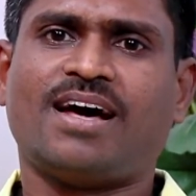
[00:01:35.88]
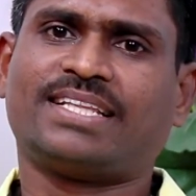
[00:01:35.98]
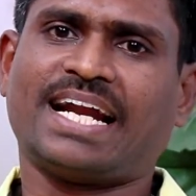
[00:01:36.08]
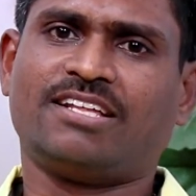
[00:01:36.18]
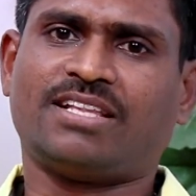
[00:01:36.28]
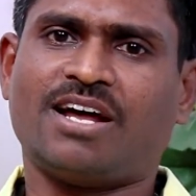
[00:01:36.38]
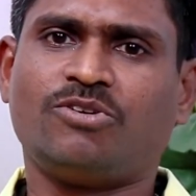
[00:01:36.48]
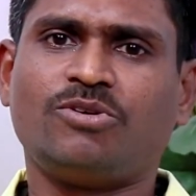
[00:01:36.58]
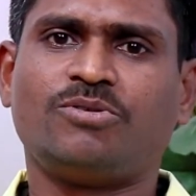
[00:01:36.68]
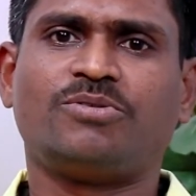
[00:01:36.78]
తనని తాను
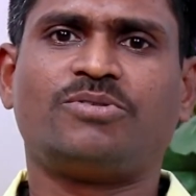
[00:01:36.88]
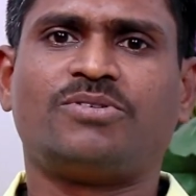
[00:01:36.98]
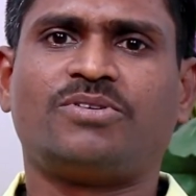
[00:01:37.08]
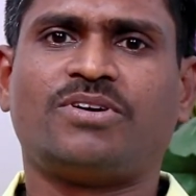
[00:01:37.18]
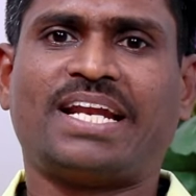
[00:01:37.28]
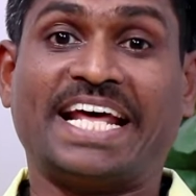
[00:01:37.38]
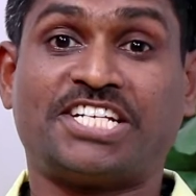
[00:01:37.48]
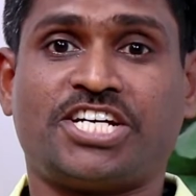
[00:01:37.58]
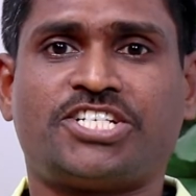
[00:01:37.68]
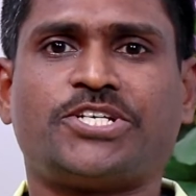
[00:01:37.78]

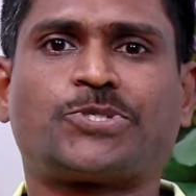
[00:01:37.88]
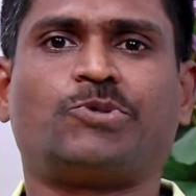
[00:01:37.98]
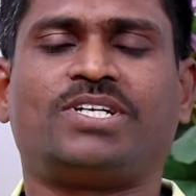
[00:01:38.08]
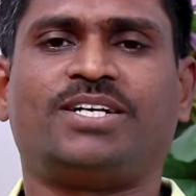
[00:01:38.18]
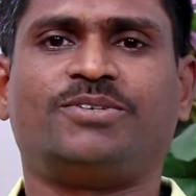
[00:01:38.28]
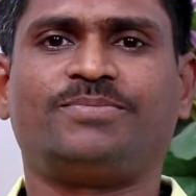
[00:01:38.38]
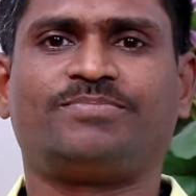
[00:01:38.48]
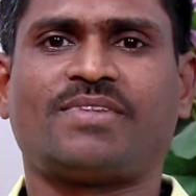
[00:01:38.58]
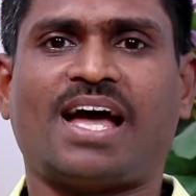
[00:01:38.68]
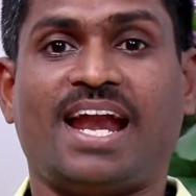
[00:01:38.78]
నర్చర్ చేసుకుంటాడు
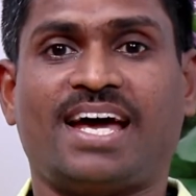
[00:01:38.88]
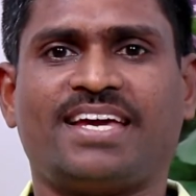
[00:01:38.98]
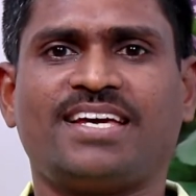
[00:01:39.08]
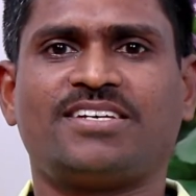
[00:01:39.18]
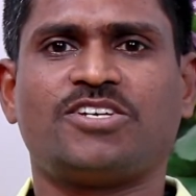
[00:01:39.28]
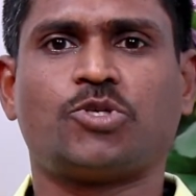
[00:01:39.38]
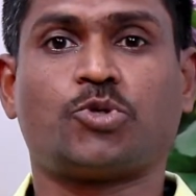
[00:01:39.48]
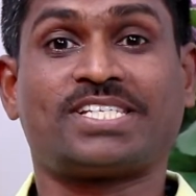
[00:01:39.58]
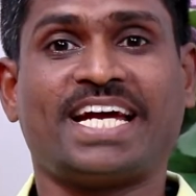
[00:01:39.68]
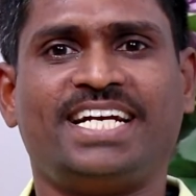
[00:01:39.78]
అలాగే
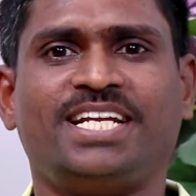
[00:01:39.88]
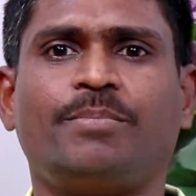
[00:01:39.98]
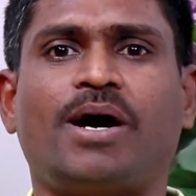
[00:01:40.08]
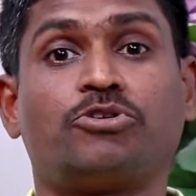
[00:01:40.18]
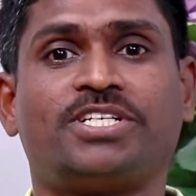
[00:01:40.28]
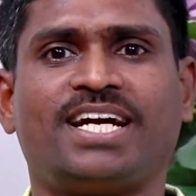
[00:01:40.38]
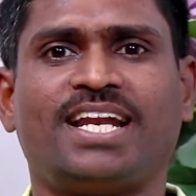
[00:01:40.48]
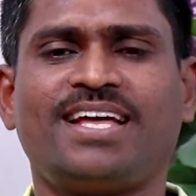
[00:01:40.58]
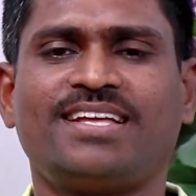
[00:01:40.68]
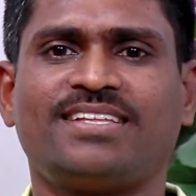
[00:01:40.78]
సొసైటీని బాగు చేయగల